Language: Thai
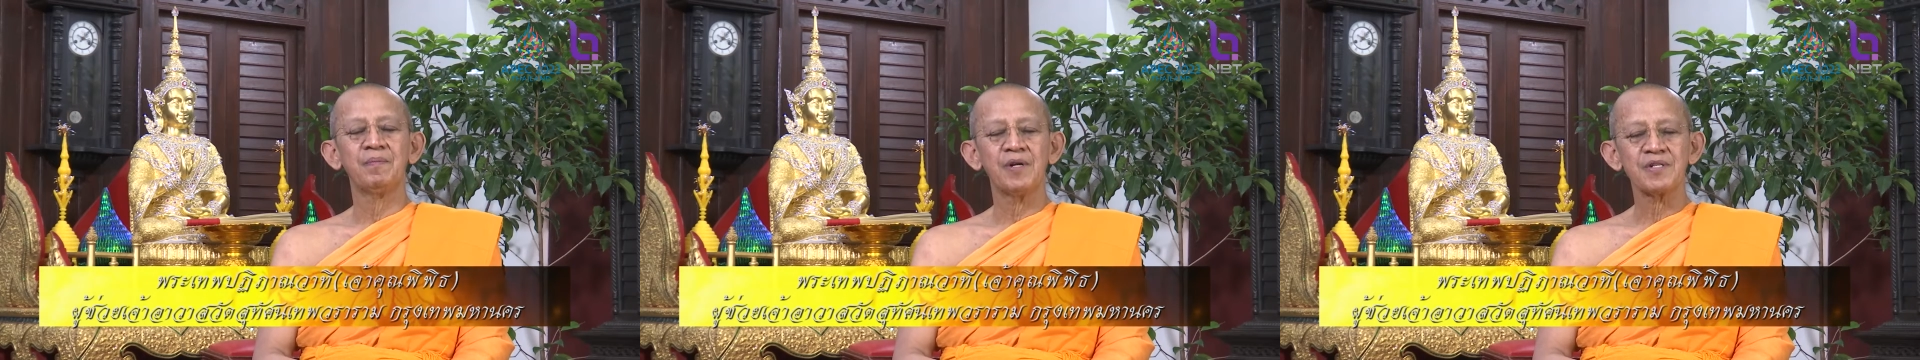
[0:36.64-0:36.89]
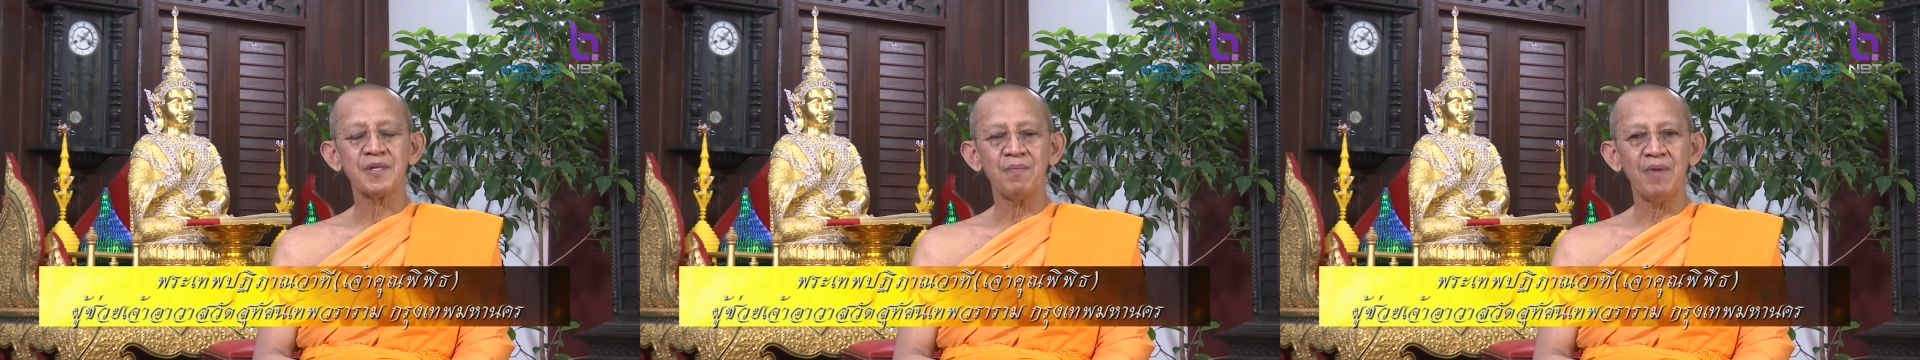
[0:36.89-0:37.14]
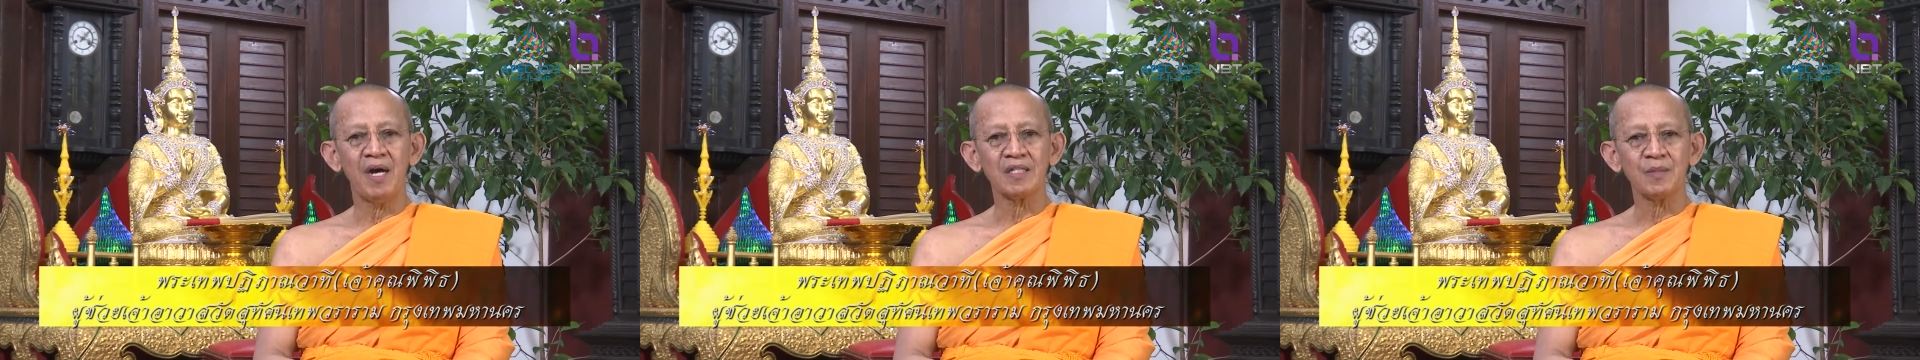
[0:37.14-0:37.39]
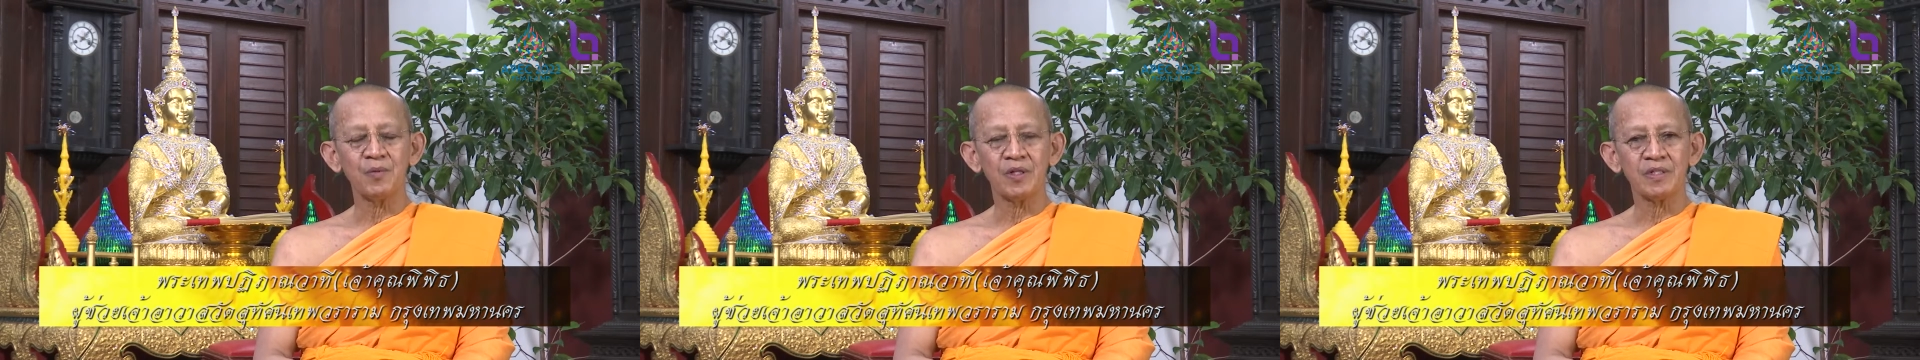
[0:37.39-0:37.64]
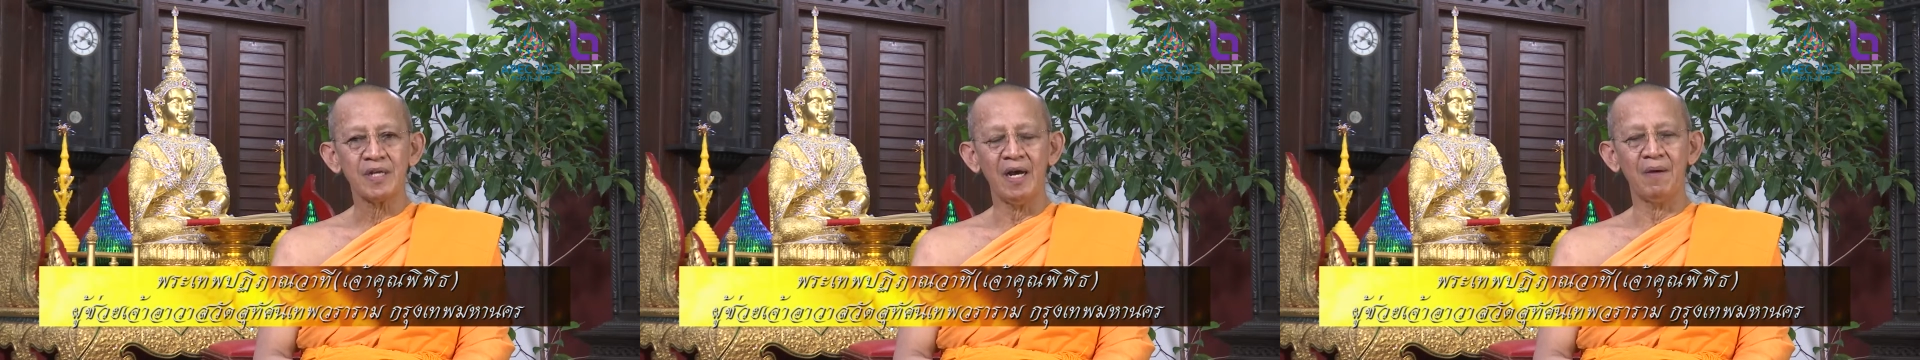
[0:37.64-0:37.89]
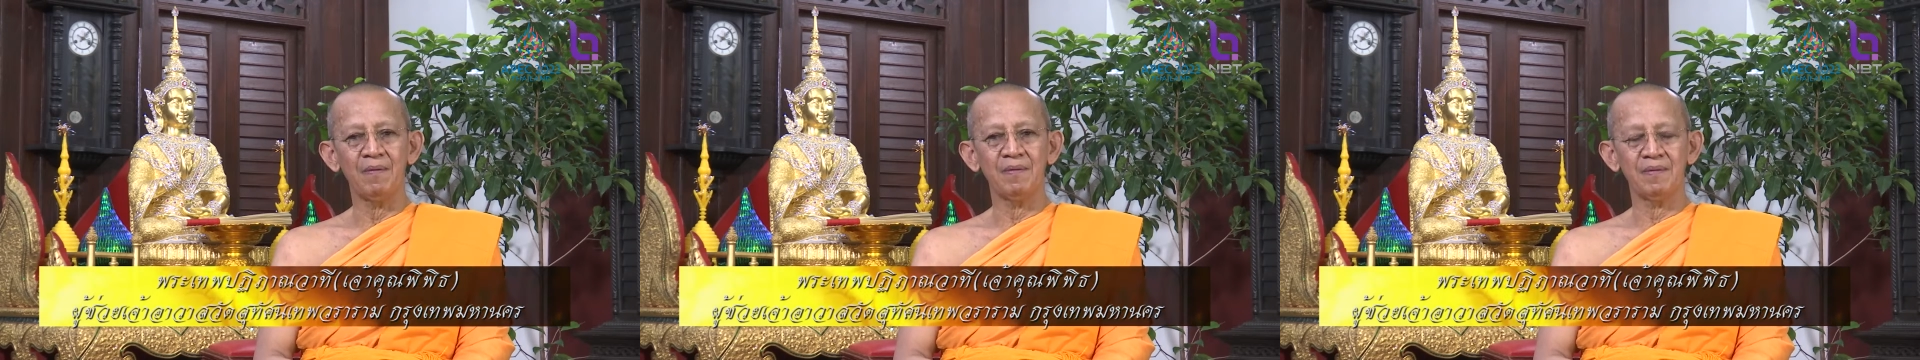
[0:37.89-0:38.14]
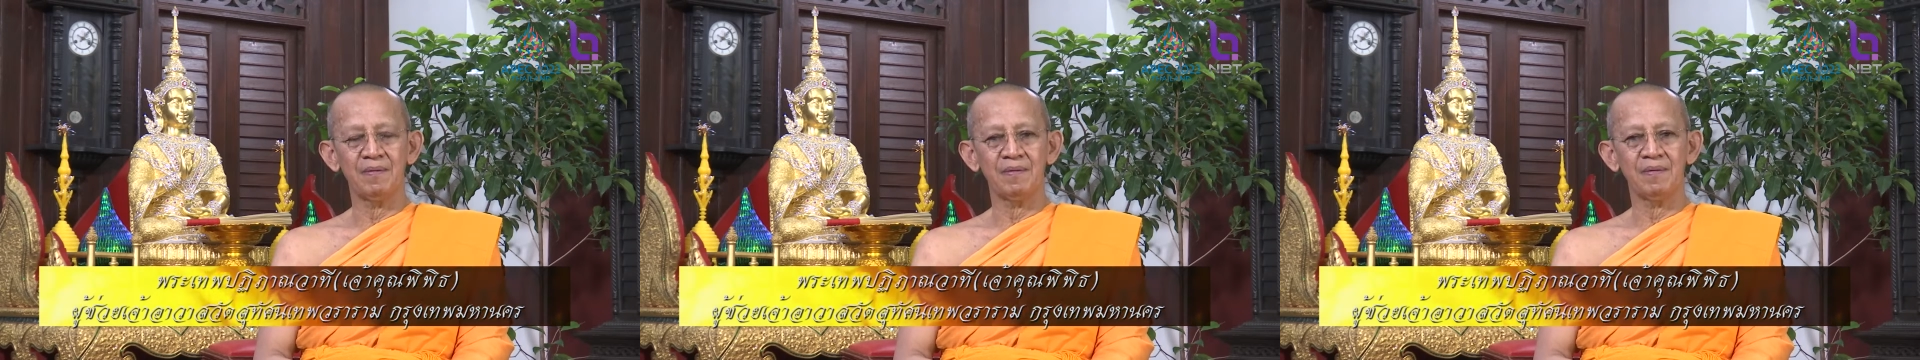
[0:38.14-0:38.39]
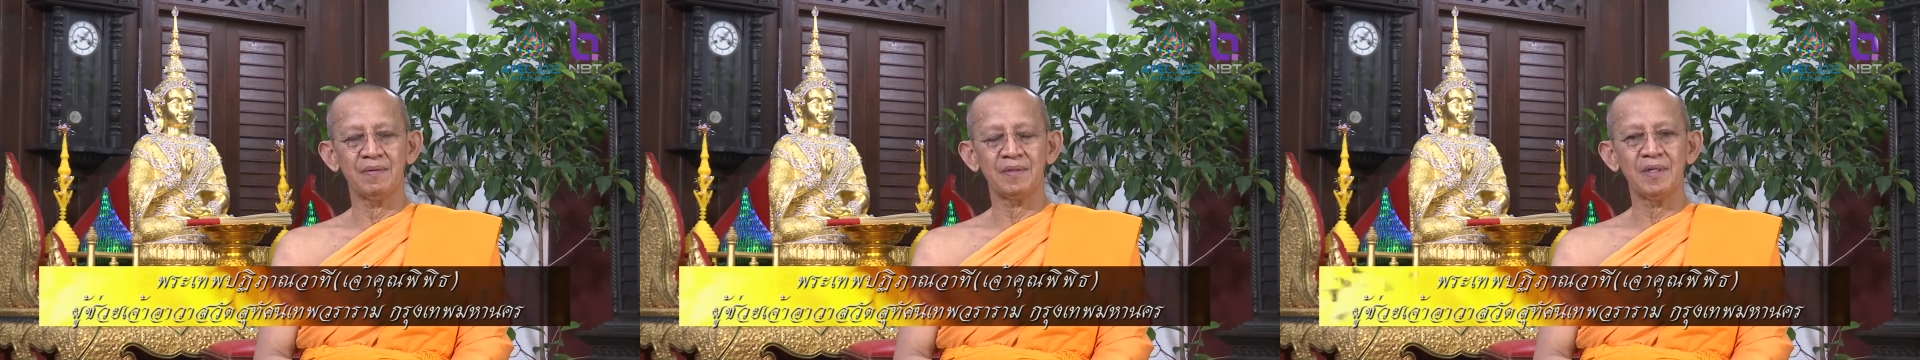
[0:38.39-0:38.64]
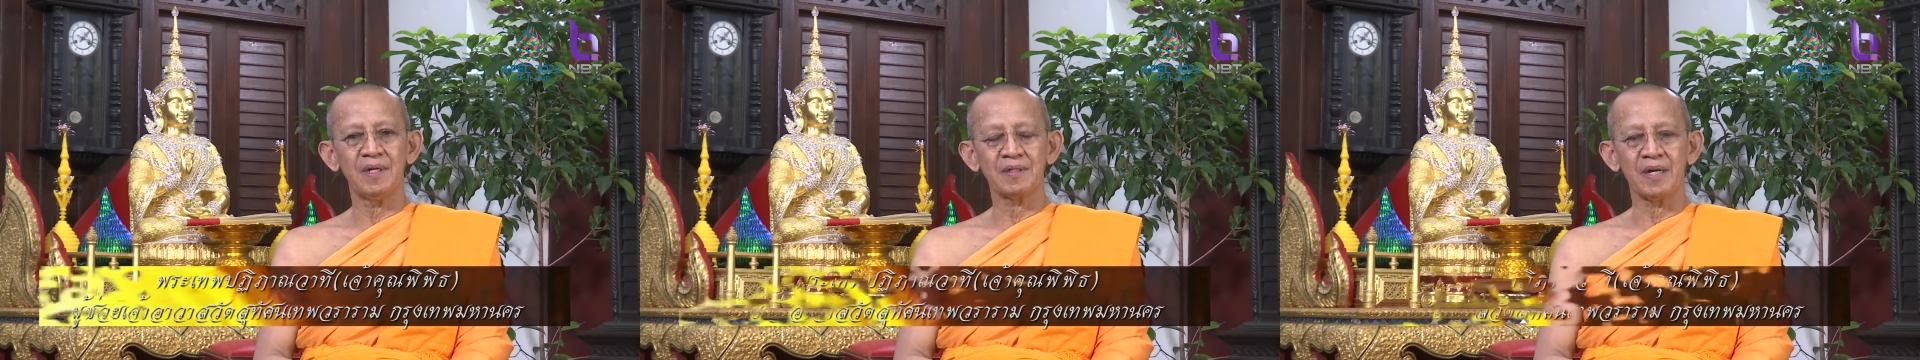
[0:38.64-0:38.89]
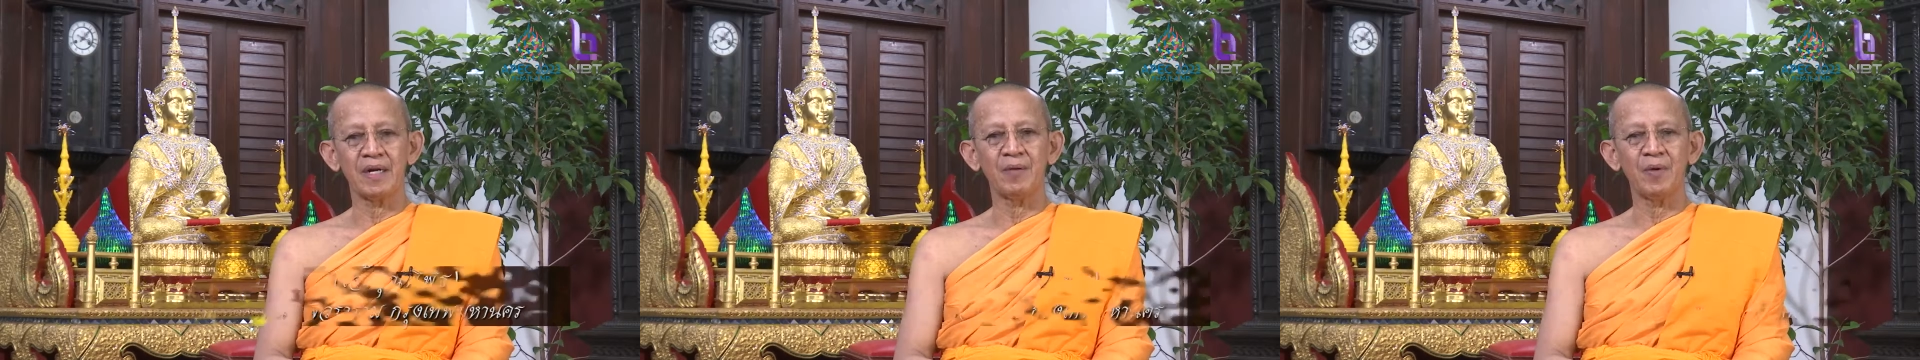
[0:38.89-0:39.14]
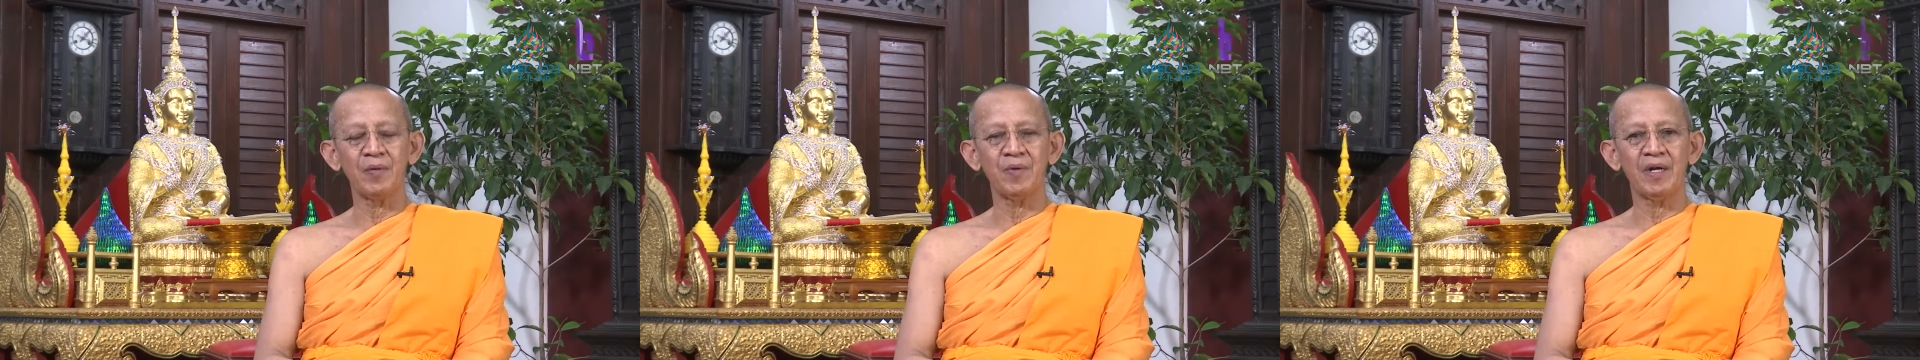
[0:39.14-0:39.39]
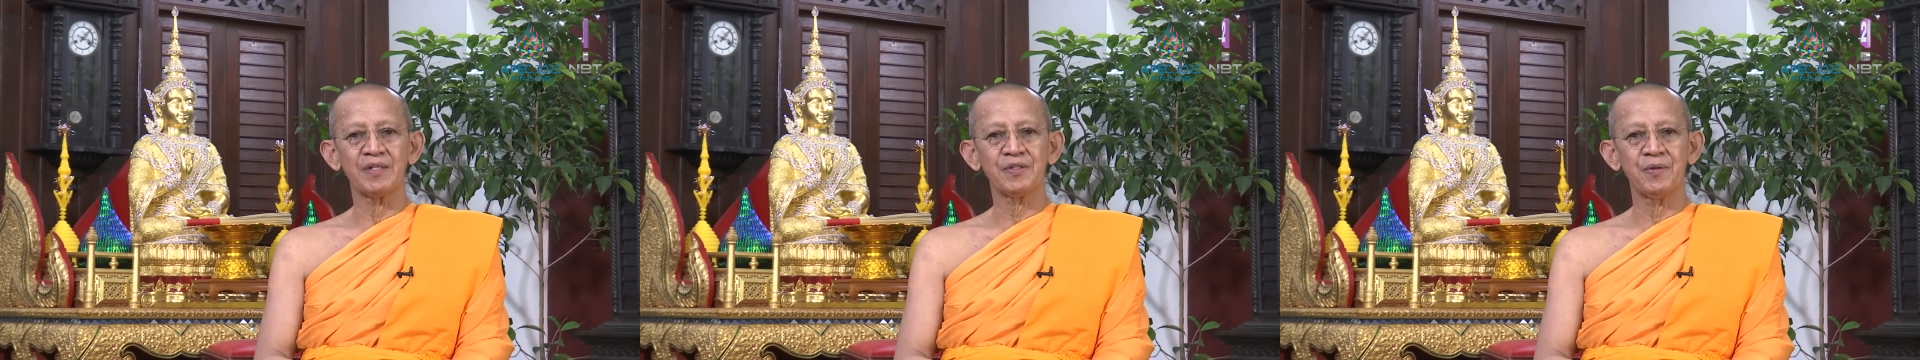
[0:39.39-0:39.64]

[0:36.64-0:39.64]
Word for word: พระสัมมาสัมพุทธเจ้า ที่ได้ตรัสเอาไว้ว่า